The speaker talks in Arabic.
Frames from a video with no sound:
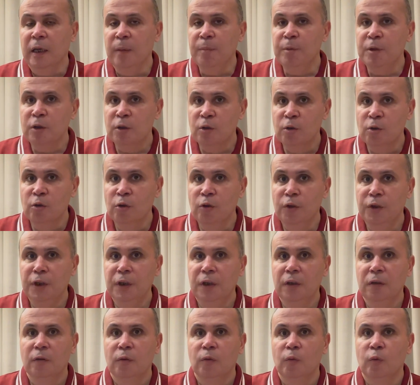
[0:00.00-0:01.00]
آه، الدهني
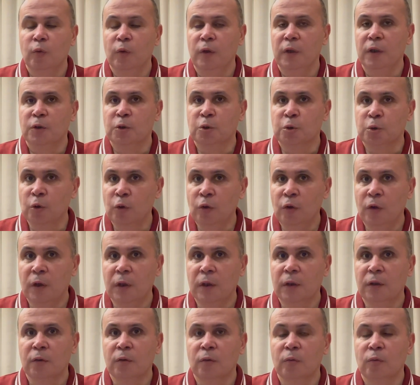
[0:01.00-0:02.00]

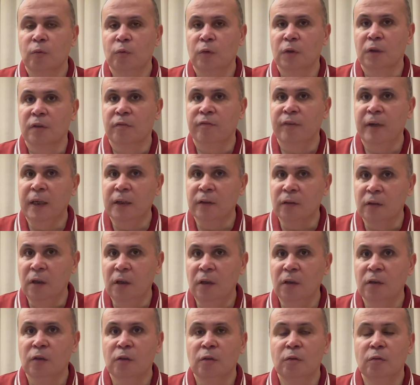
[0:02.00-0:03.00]
والسكر وارتفاع
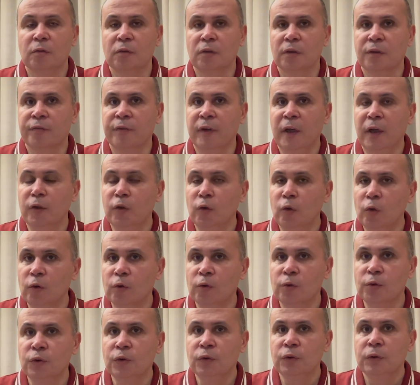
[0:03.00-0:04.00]
الضغط وارتفاع
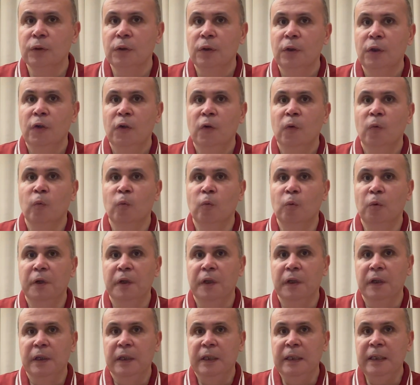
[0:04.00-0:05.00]
المقرص
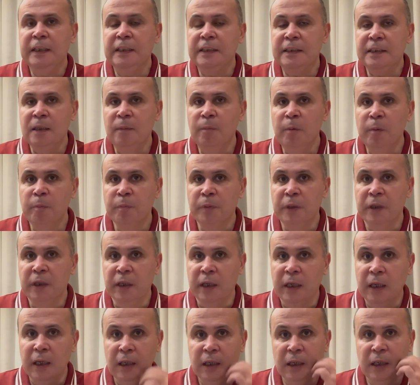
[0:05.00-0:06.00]
وايه السبب اللي
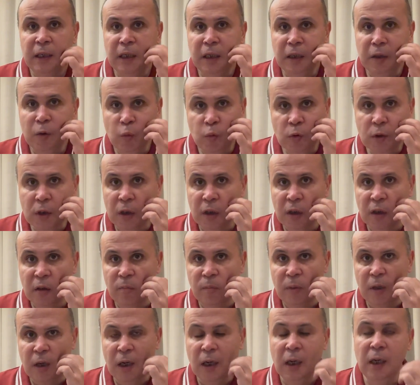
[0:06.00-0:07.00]
خلانا نوصل
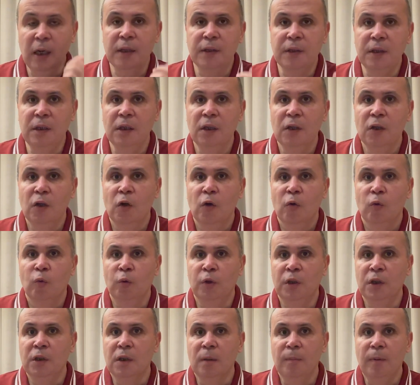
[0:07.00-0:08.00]
للمرحلة دي
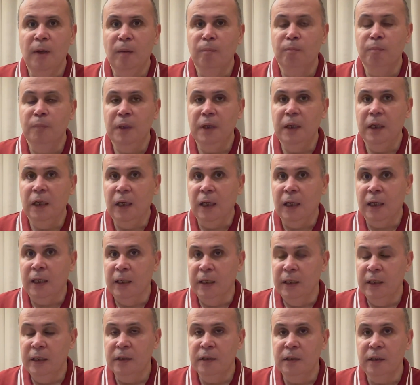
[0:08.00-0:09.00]
ودي طبعا من
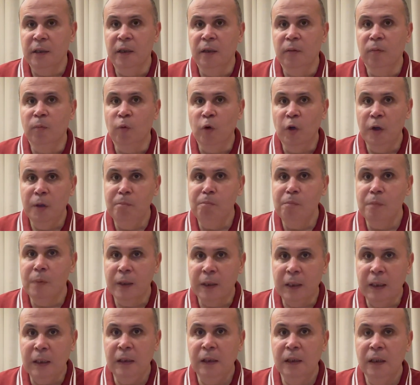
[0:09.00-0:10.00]
الحلقات المهمة
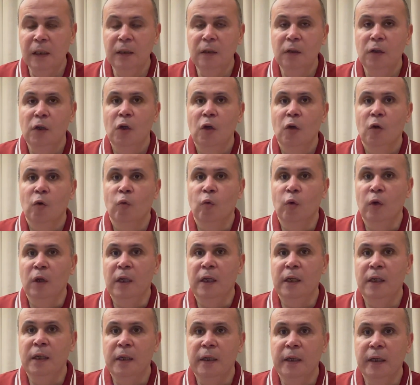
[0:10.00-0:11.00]
جدا واللي
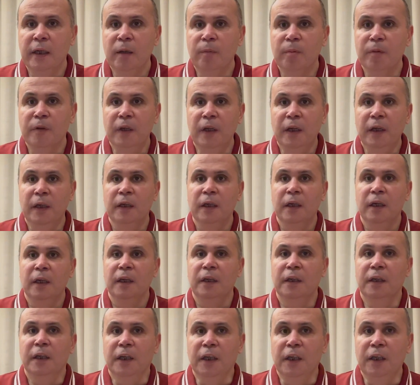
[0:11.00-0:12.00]
هي يجب ان احنا
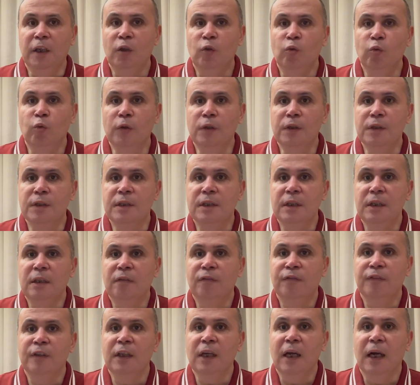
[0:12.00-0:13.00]
نعيد ونزيد
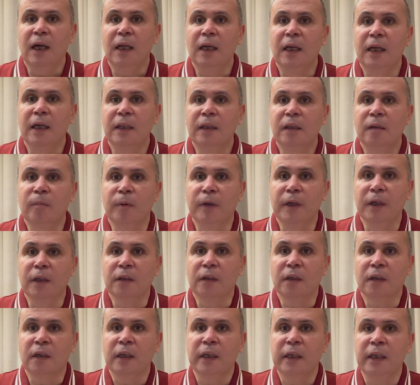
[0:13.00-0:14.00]
فيها على قد ما
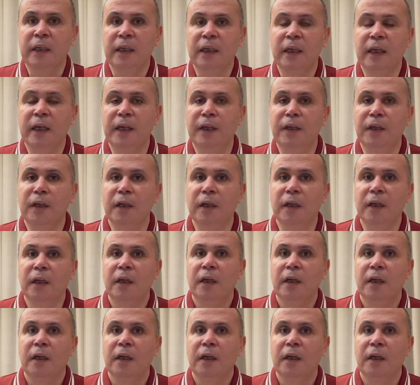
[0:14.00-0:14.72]
نقدر ليه لان